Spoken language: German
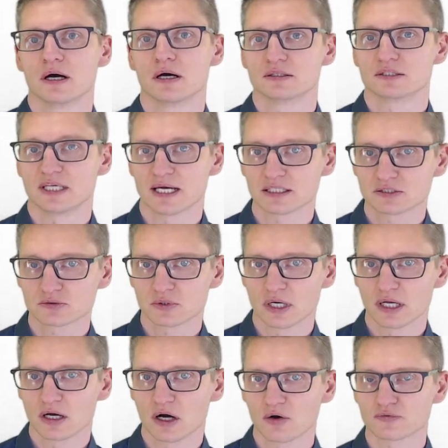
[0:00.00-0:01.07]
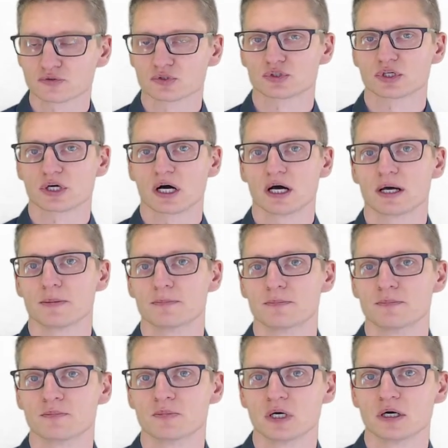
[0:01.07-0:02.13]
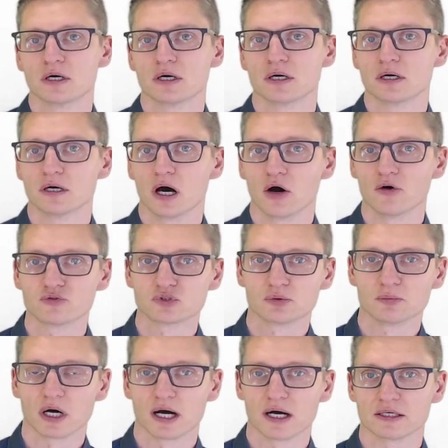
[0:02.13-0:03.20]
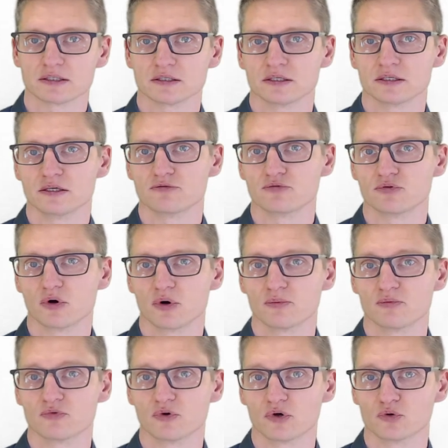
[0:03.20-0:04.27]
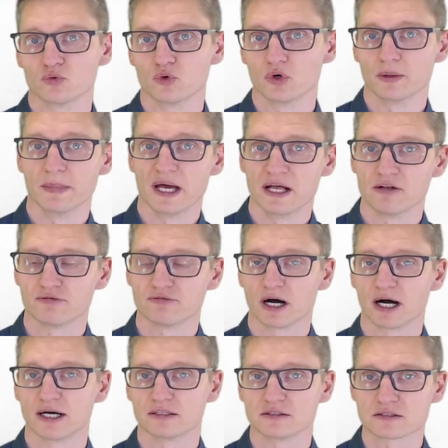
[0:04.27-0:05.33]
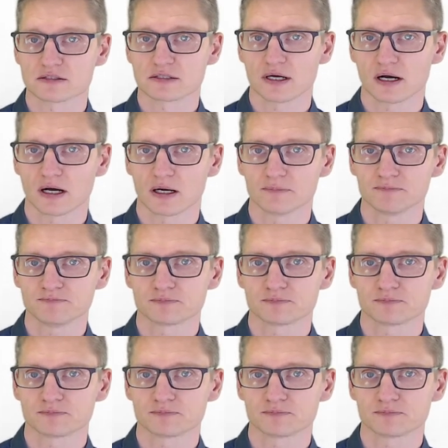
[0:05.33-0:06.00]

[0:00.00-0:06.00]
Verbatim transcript: textuell aufzuschreiben, äh, aufzubereiten in Form von UML-Verhaltensdiagrammen.